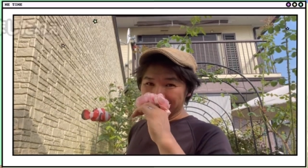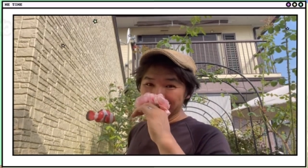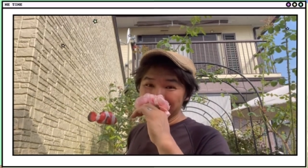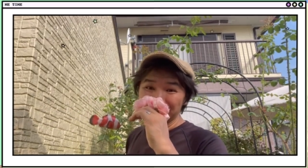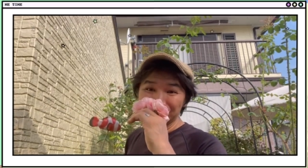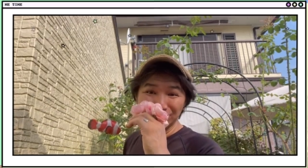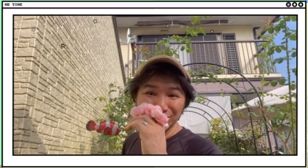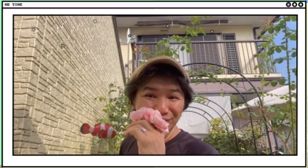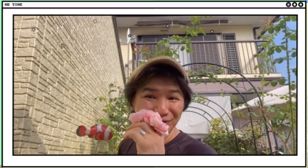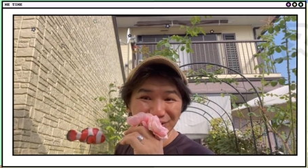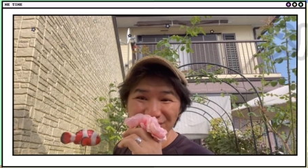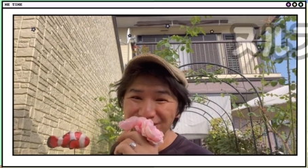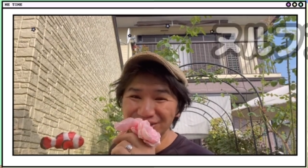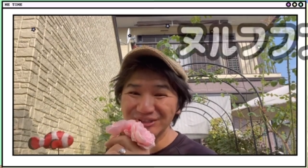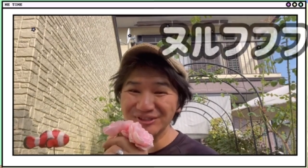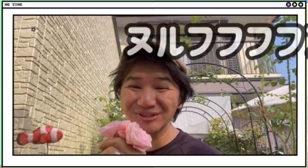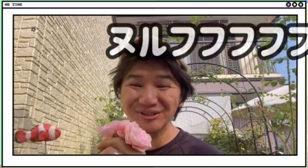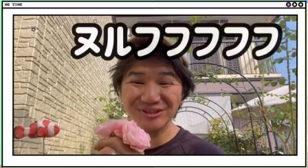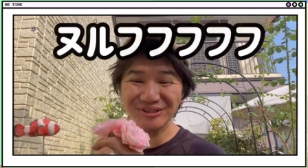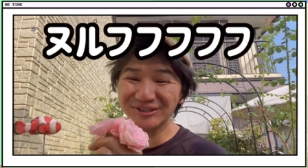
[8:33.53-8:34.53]
ぬる
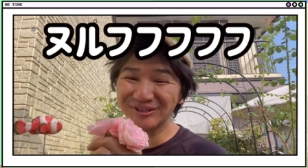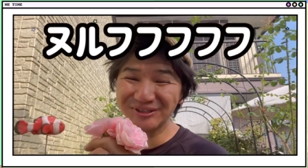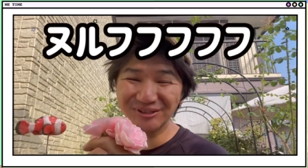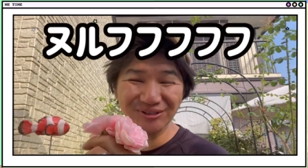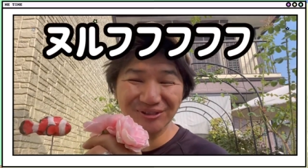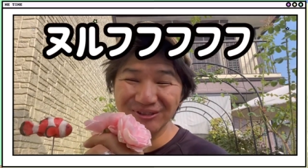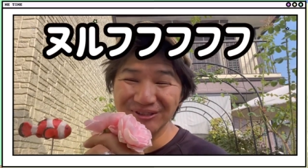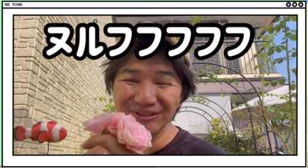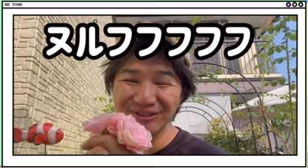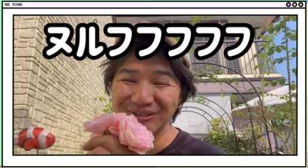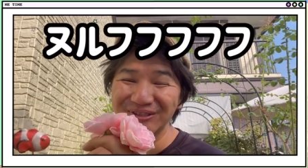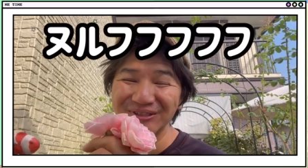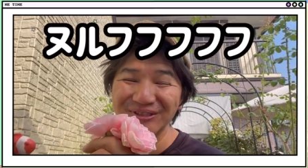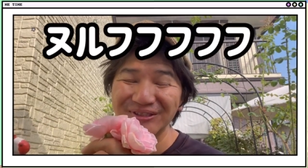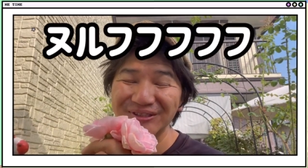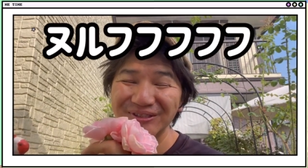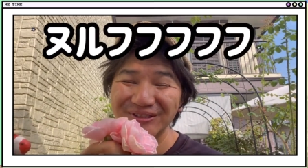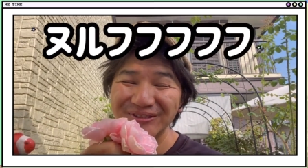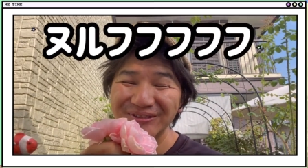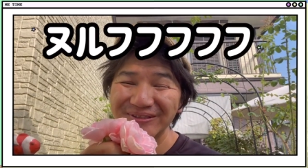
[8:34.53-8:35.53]
つつつつつ
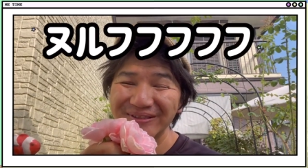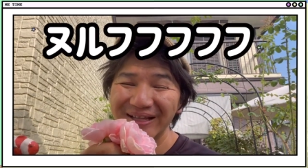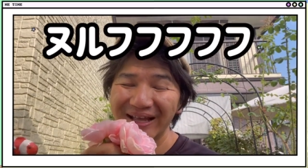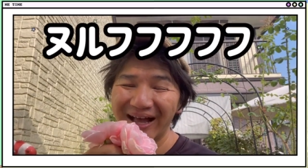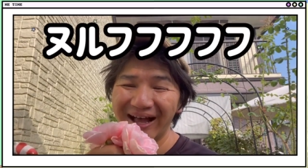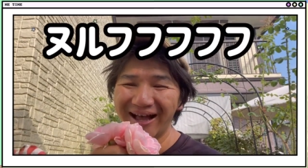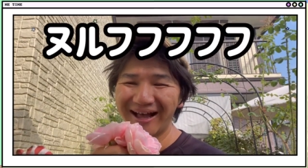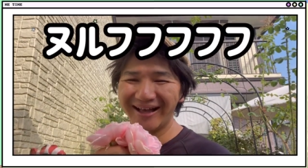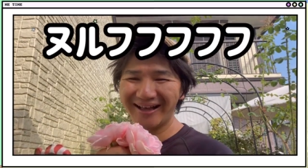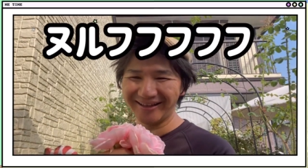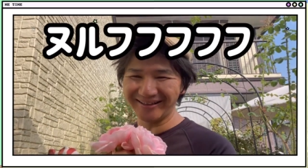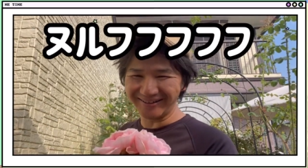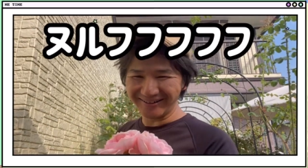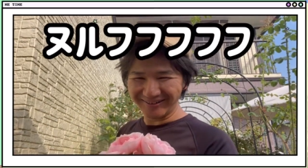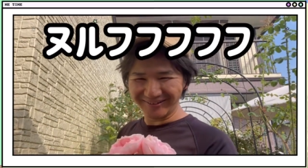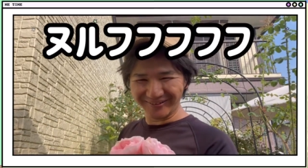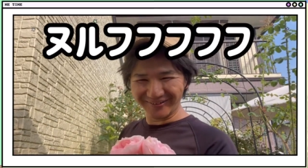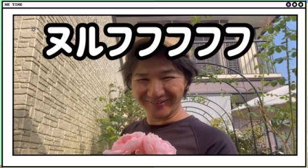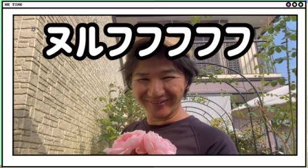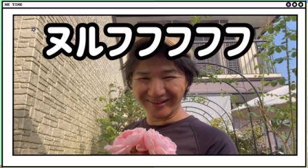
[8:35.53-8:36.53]
つ。はい。
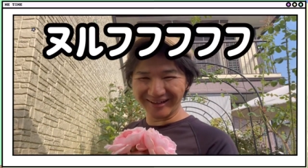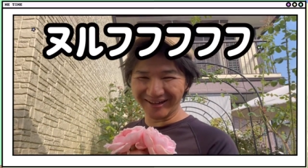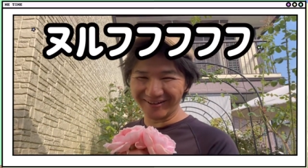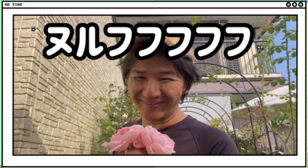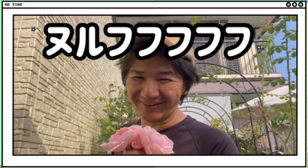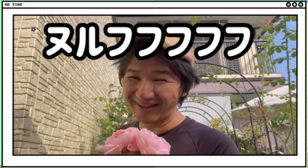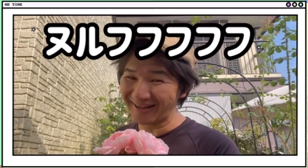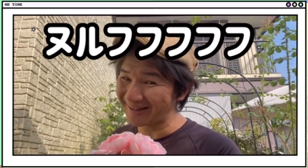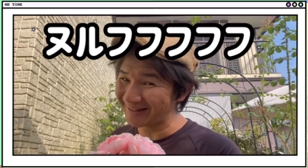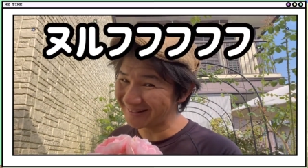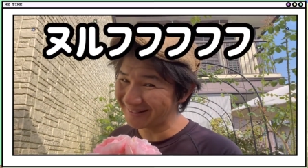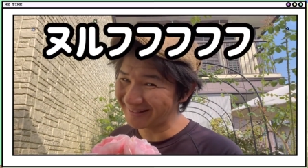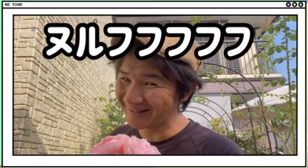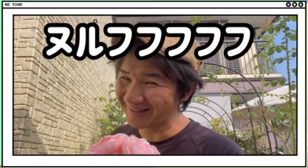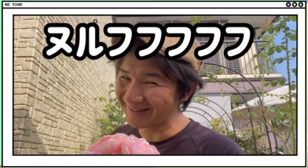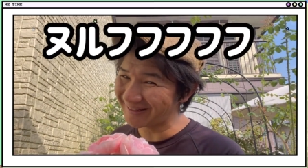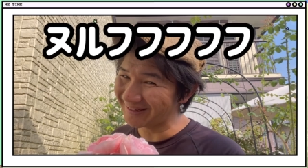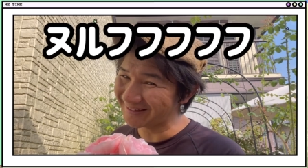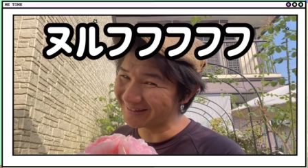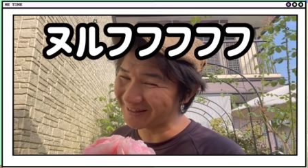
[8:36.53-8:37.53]
これが分かっ
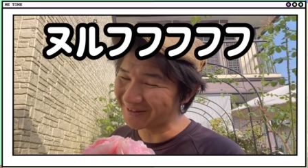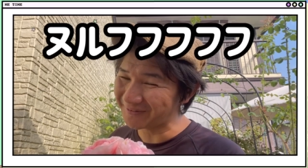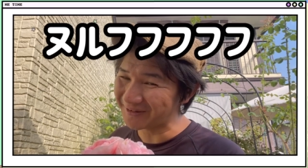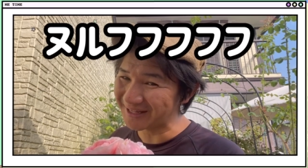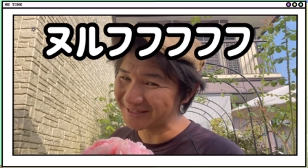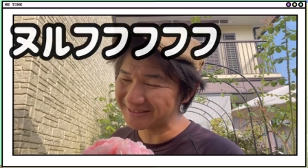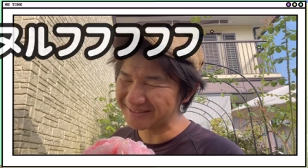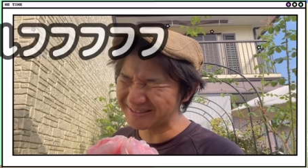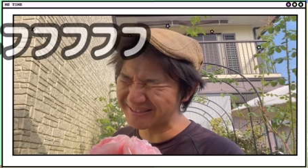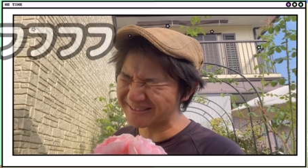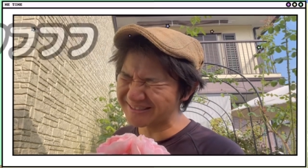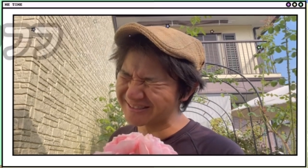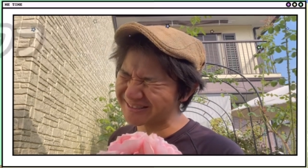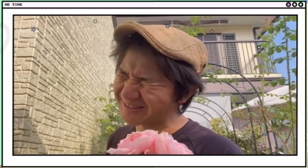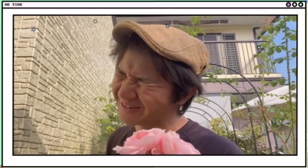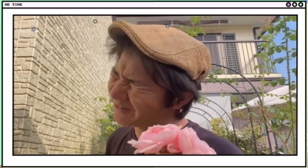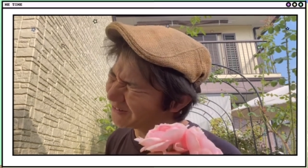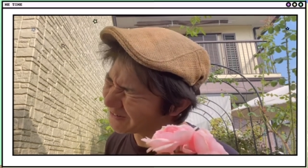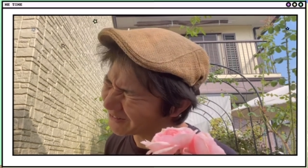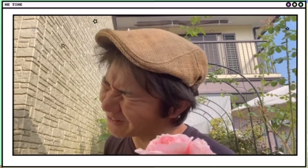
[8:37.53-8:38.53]
た方は、
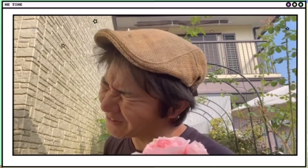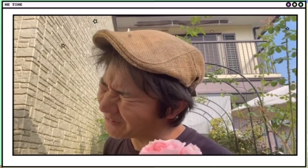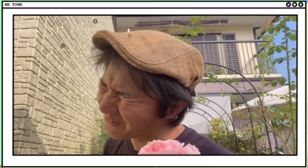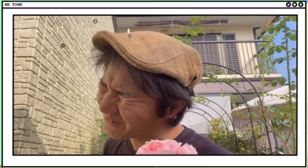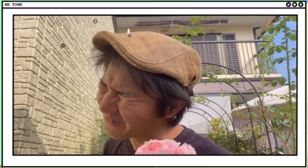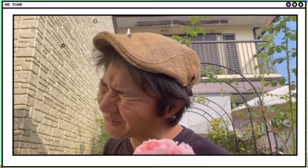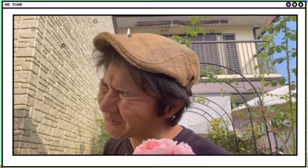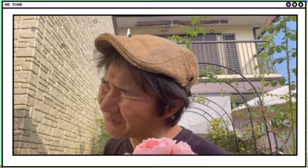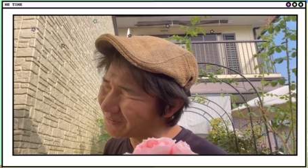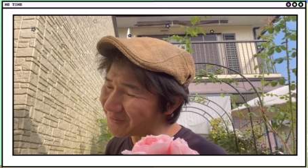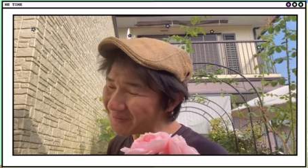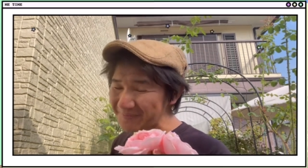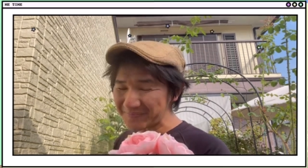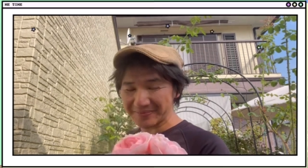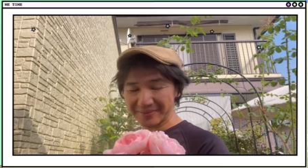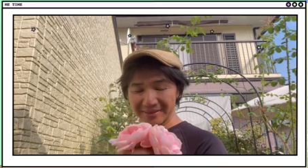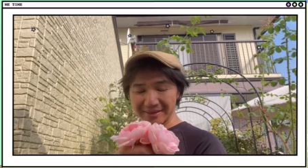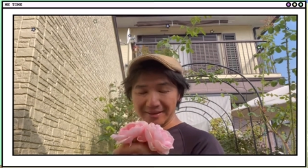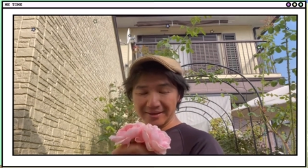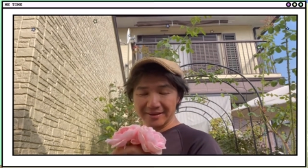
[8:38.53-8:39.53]
相当の、
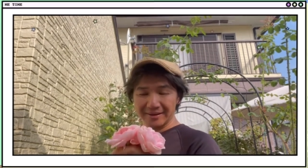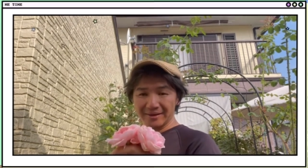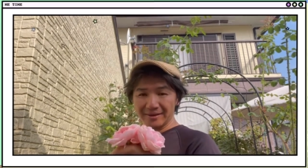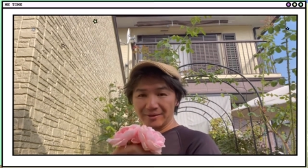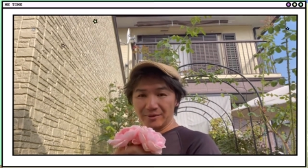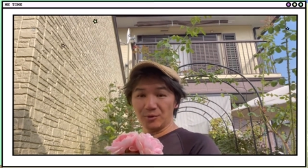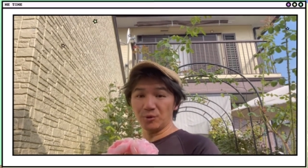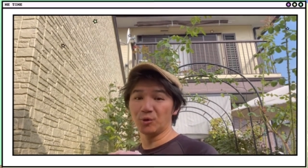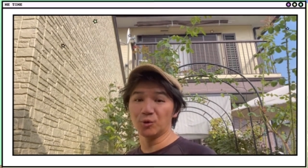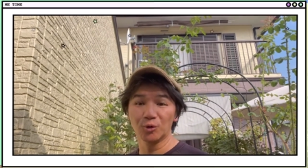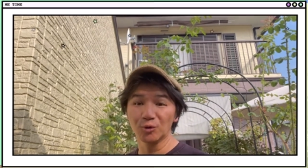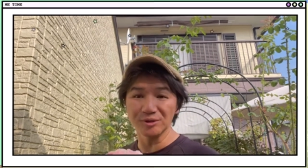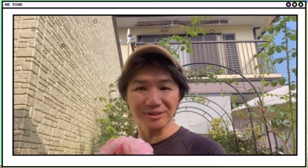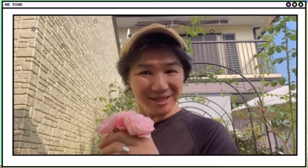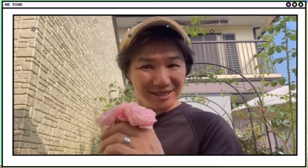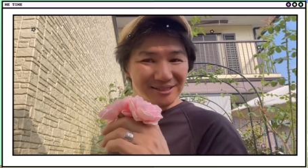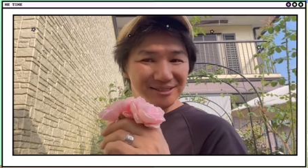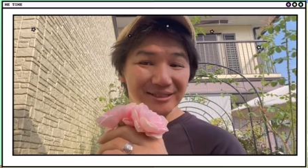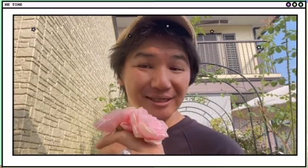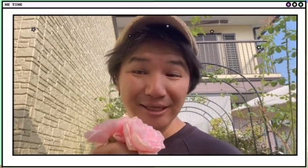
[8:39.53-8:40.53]
コロ
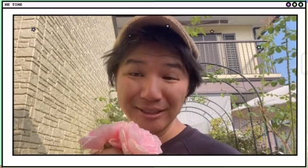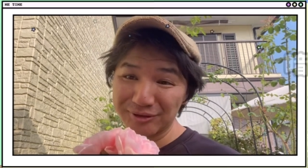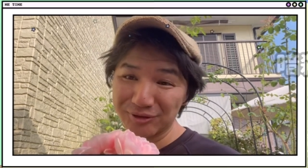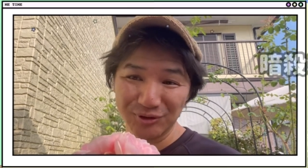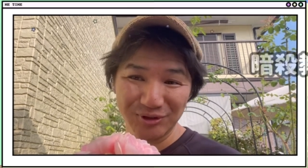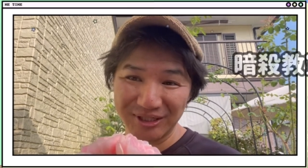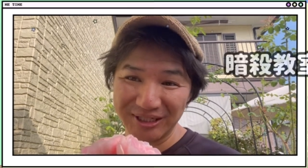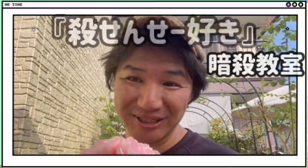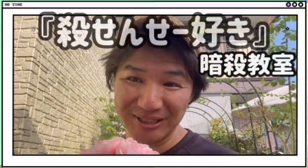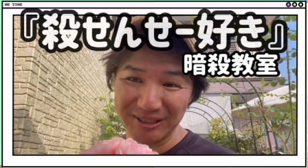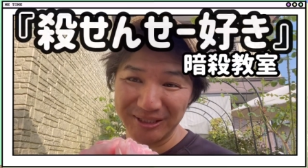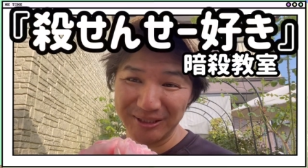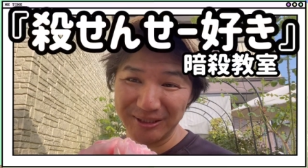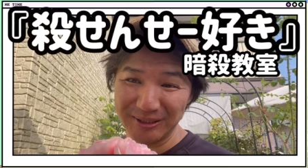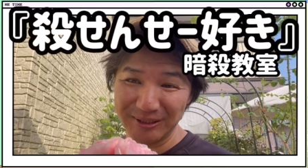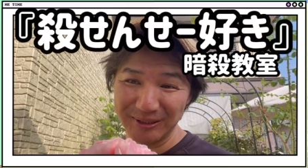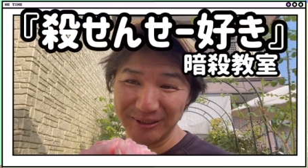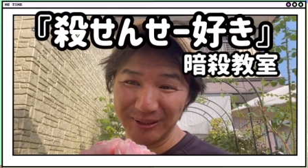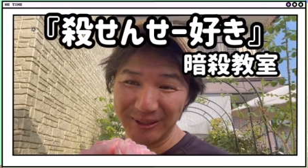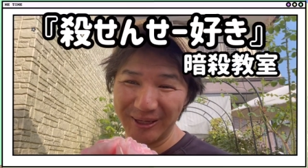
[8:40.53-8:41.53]
先生好
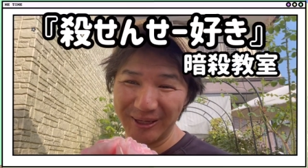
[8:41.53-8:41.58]
き。